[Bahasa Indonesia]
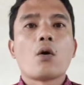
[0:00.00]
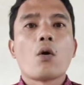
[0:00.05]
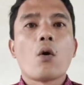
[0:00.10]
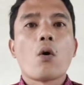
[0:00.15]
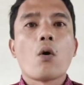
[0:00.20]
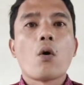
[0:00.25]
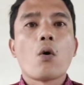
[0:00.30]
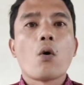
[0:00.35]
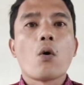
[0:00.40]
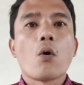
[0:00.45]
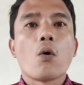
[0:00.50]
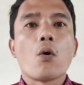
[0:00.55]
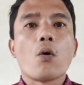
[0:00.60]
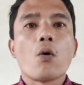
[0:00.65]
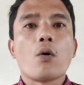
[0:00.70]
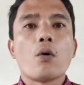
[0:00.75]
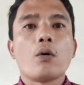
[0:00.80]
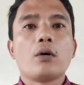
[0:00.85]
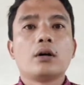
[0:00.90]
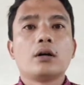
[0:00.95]
o
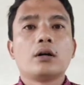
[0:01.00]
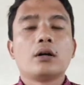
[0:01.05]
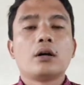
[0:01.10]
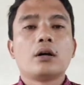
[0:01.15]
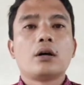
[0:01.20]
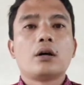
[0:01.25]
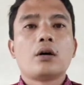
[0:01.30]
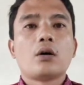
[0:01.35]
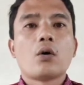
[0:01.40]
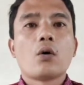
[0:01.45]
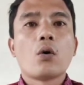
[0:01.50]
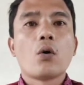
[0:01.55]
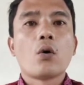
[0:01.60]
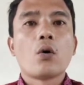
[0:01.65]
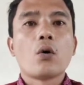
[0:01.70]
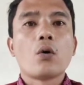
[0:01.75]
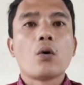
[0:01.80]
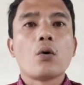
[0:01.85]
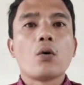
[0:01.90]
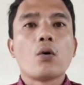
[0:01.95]
o
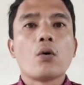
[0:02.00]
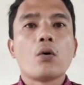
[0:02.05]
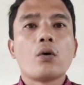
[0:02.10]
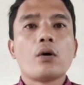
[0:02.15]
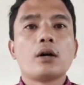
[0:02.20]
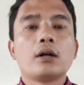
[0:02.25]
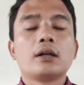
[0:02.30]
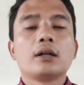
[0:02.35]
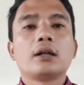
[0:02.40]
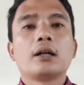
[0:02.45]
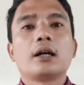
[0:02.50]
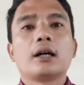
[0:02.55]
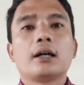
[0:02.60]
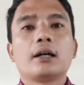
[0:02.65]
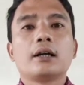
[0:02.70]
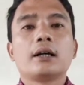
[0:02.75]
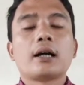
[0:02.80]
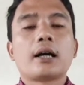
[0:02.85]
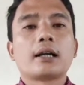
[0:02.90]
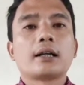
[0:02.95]
ah,